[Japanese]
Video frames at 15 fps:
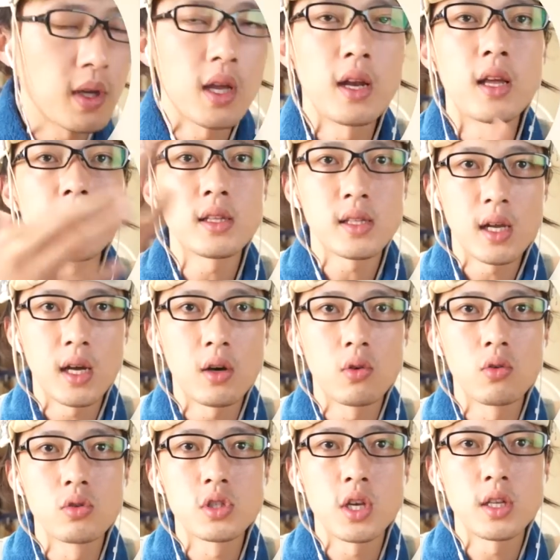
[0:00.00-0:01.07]
まあ、やり方
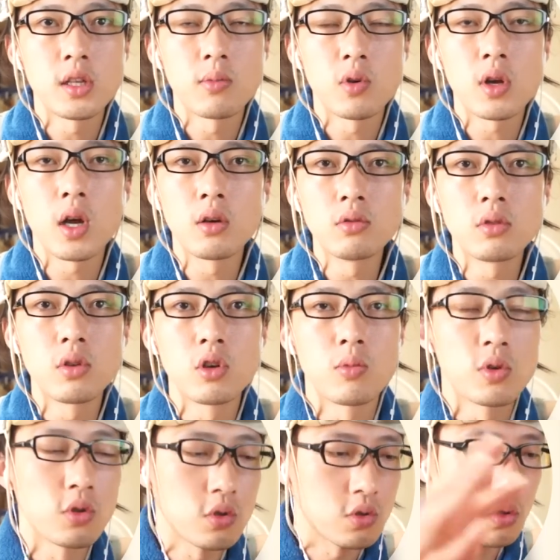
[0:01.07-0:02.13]
を教えてもらうっていうの
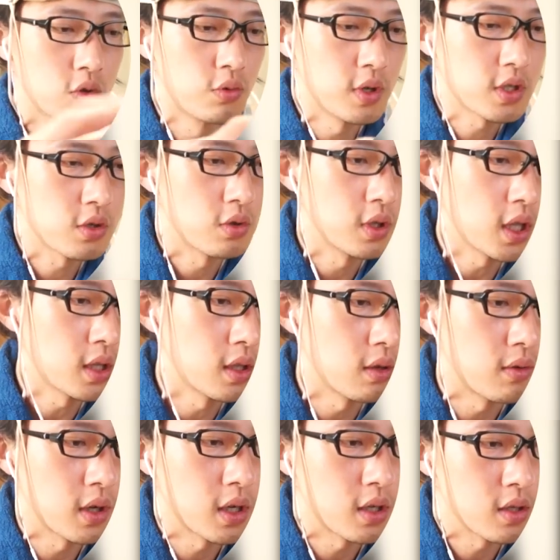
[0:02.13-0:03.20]
も一つのクエストになって
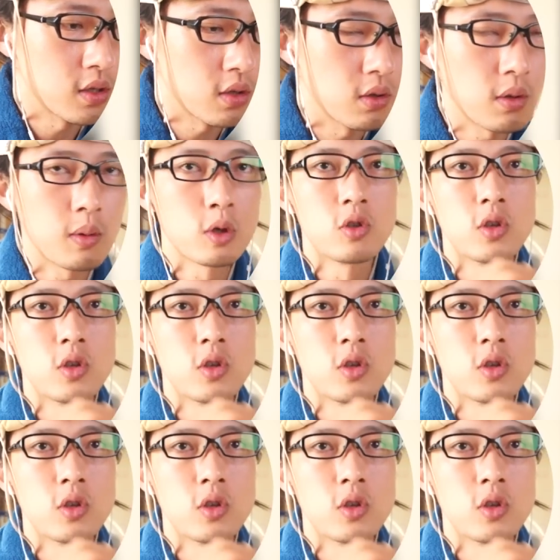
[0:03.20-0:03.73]
るわけですよ。では、